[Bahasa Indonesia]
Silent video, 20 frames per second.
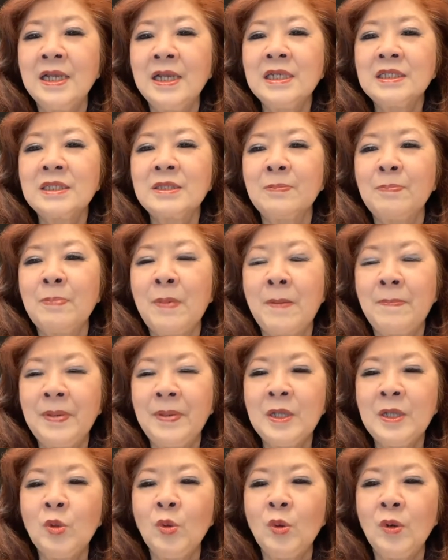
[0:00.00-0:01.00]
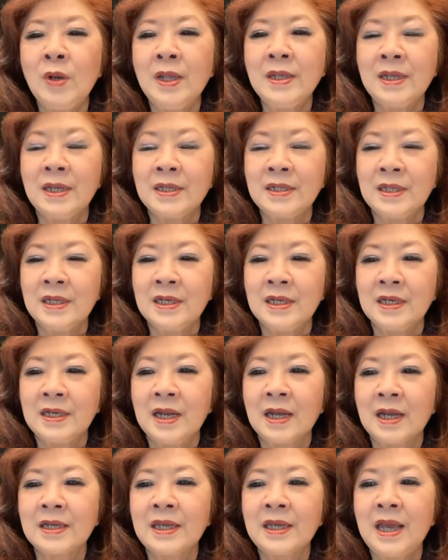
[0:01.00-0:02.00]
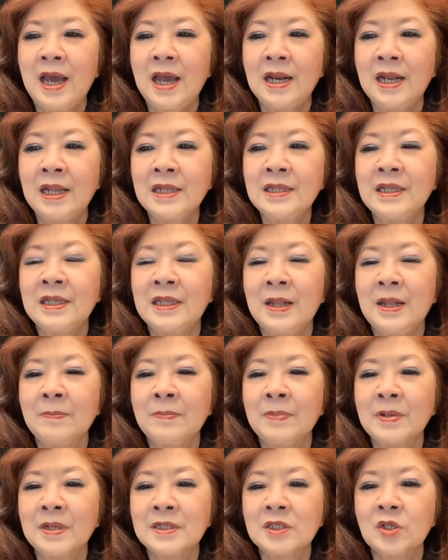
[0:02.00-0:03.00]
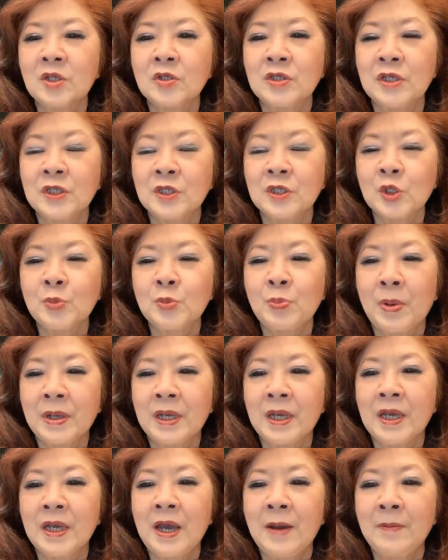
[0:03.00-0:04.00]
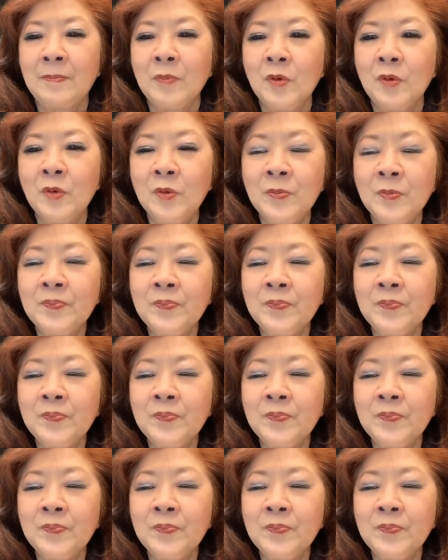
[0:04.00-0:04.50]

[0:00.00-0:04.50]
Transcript: sebab itulah yang dikehendaki Allah di dalam Kristus Yesus bagi kamu.